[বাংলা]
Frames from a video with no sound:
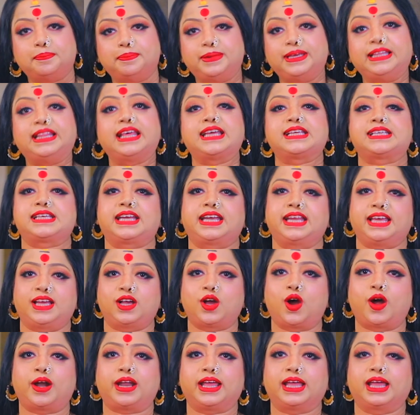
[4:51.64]
বিদেশেরই
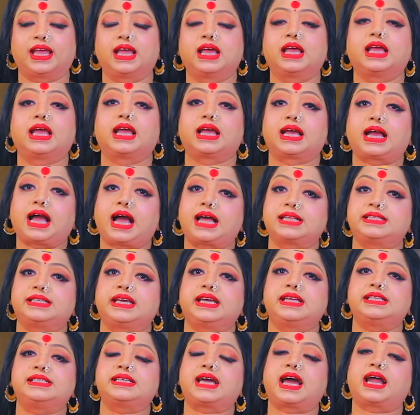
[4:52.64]
ঘরে
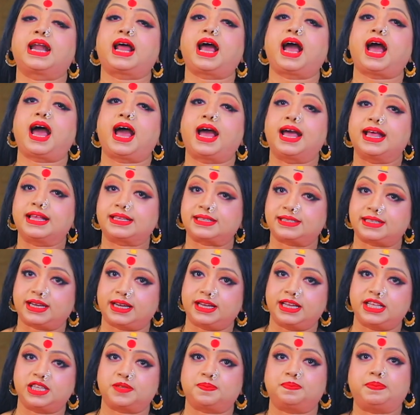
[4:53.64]
কাজে যারা হায়ার
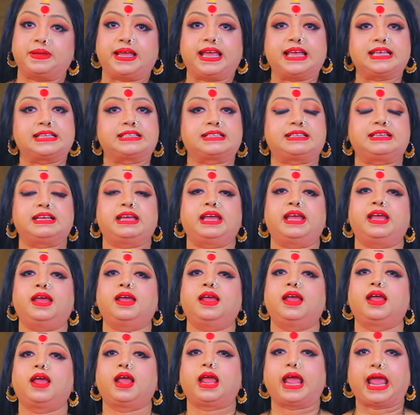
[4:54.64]
স্টাডিজ পিএইচডি
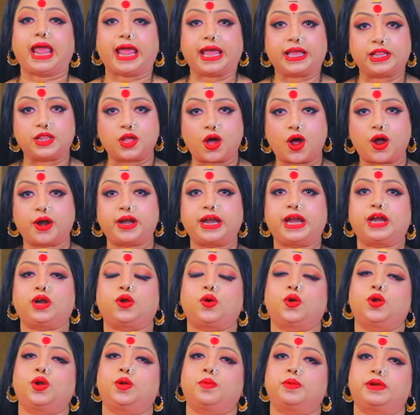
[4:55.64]
এই ধরনের
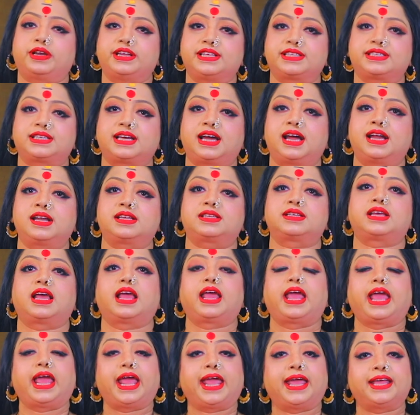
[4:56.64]
কোনো রিসার্চ
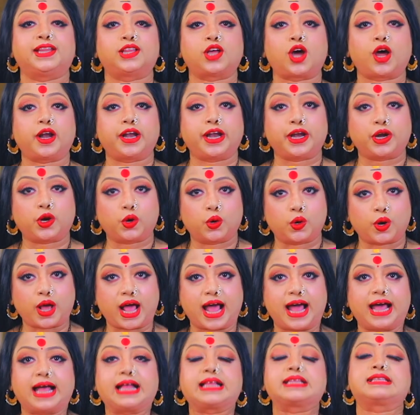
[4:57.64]
এই ধরনের কোনো
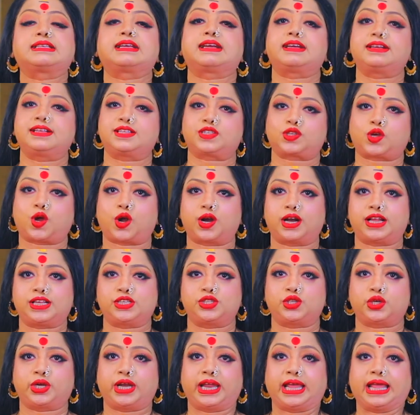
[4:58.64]
হায়ার স্টাডিজ করার
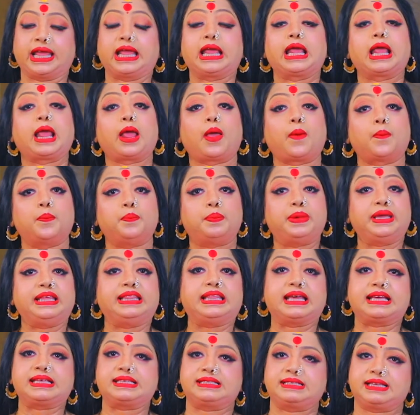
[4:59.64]
জন্যে
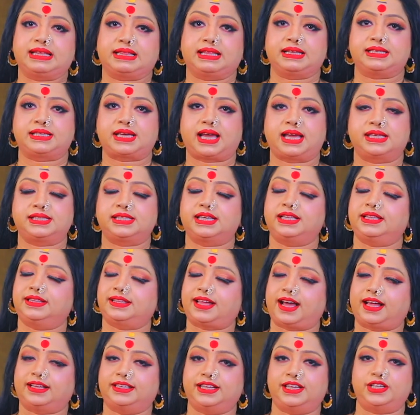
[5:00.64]
বিদেশ যেতে চাইছেন
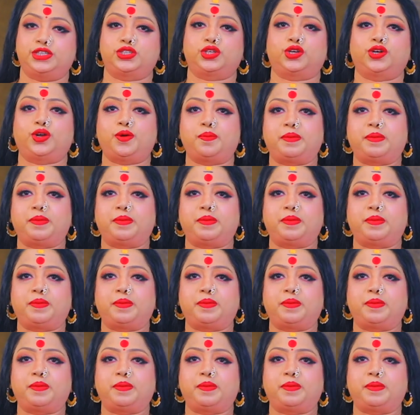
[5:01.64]
তাদের জন্য